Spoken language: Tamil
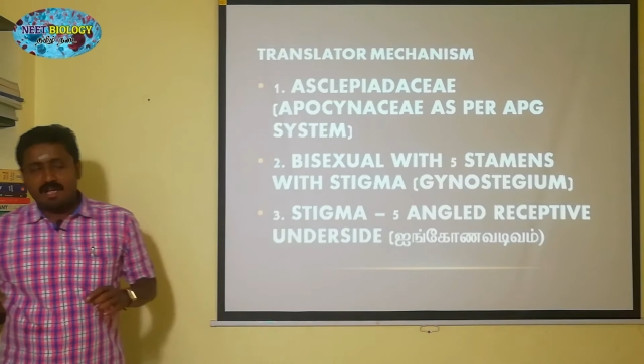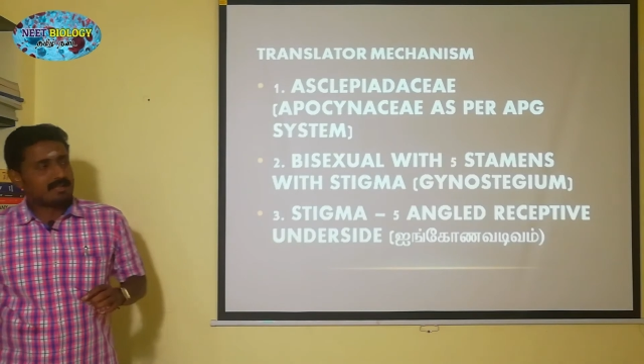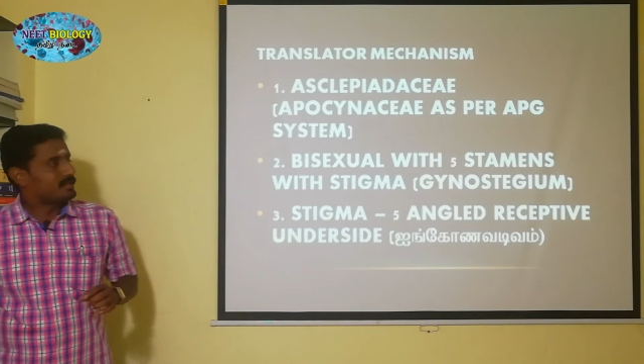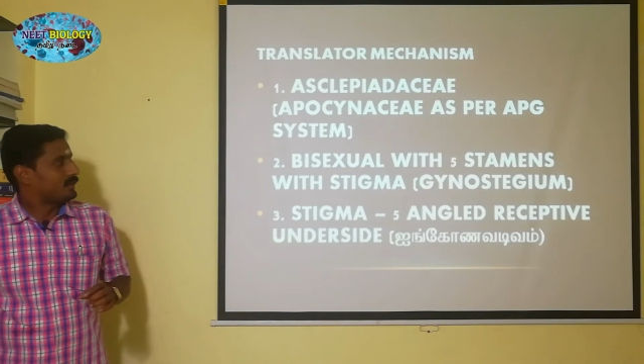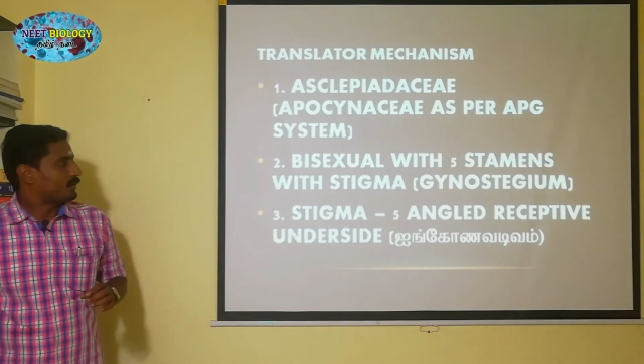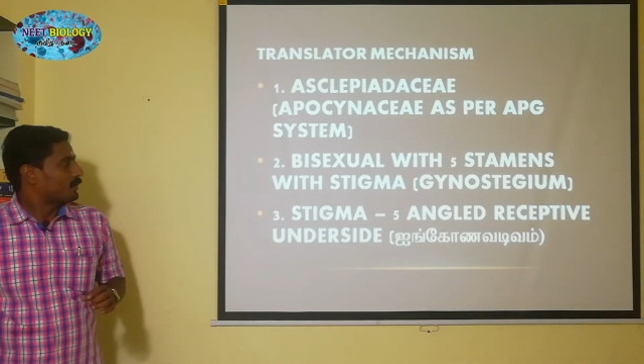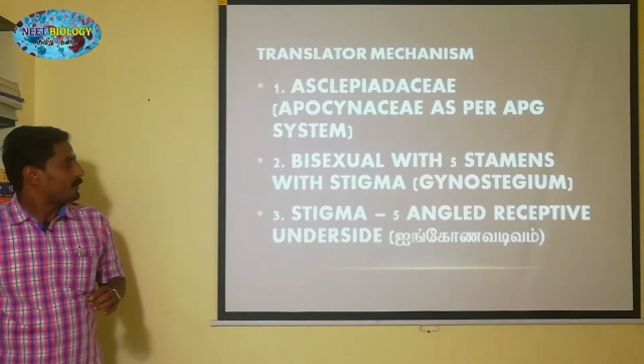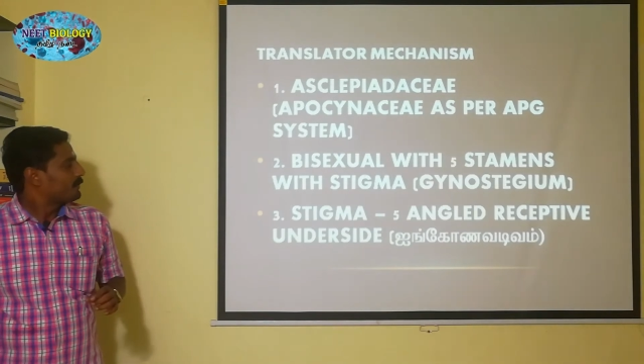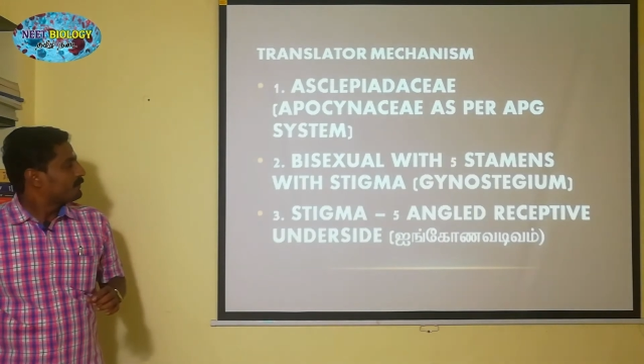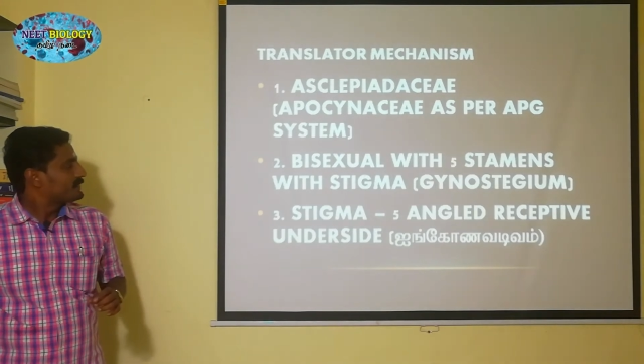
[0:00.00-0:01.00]
ஆன்சர் இருக்கும்
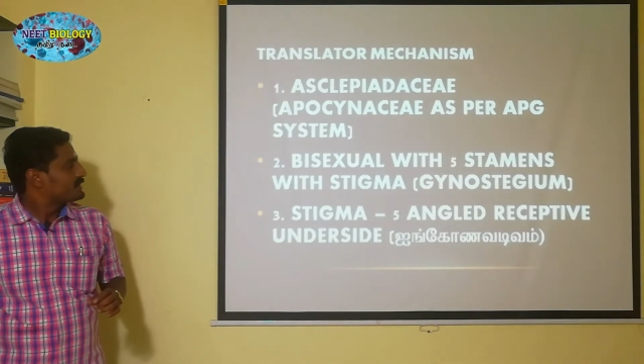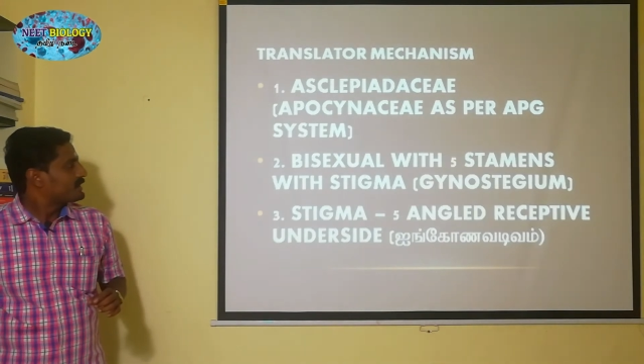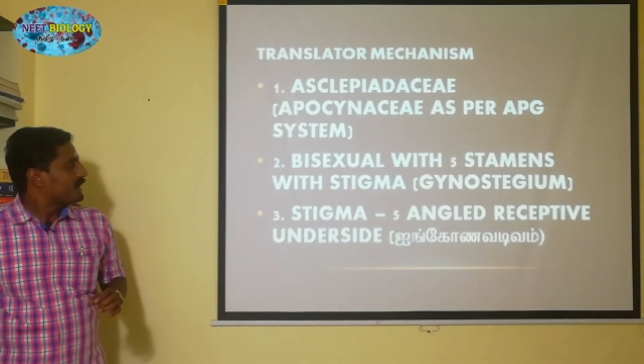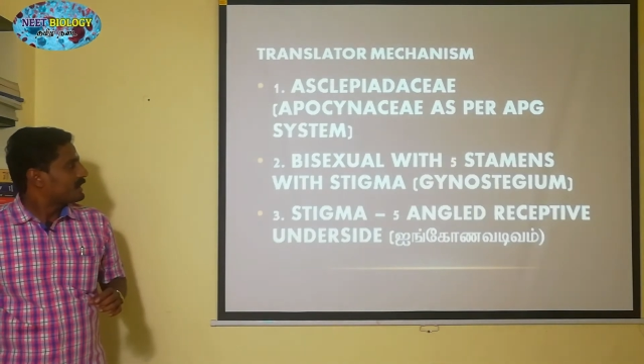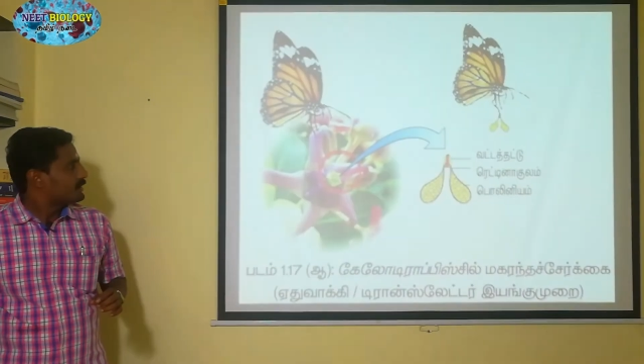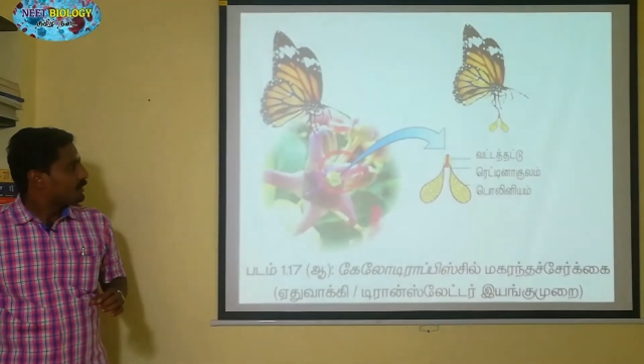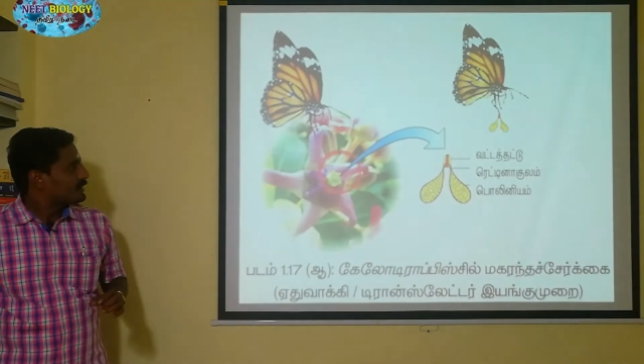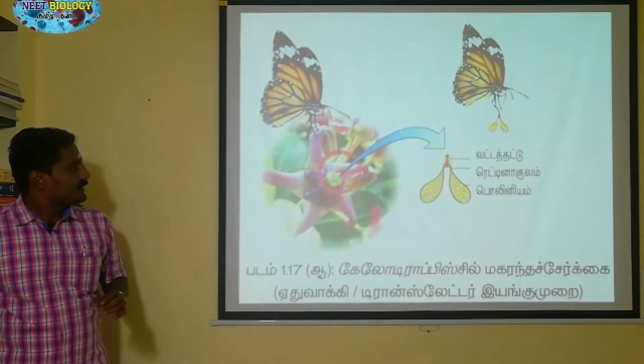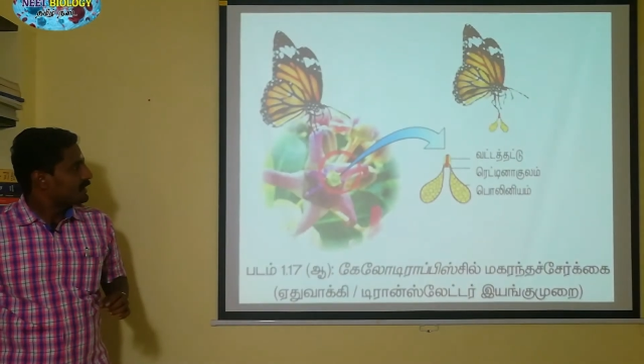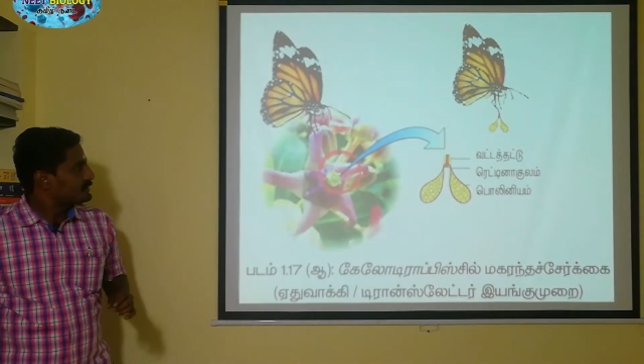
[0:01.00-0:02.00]
சரி அதை இன்னொரு
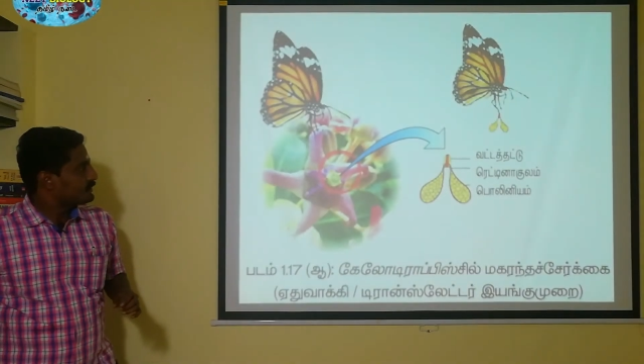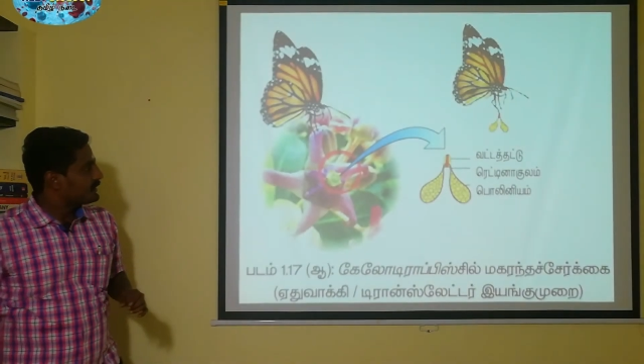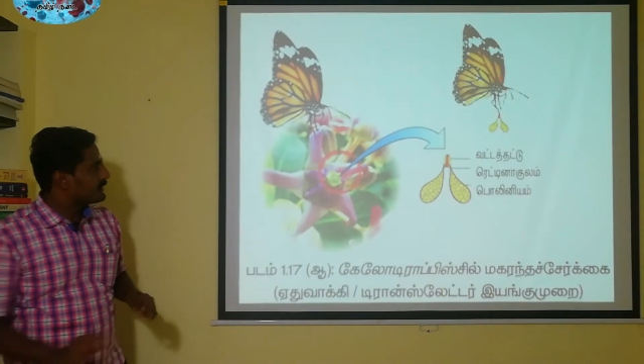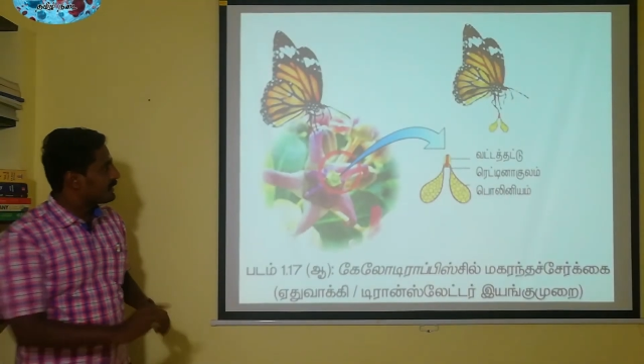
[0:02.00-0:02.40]
தட்டி நான் சொல்லிடுறேன்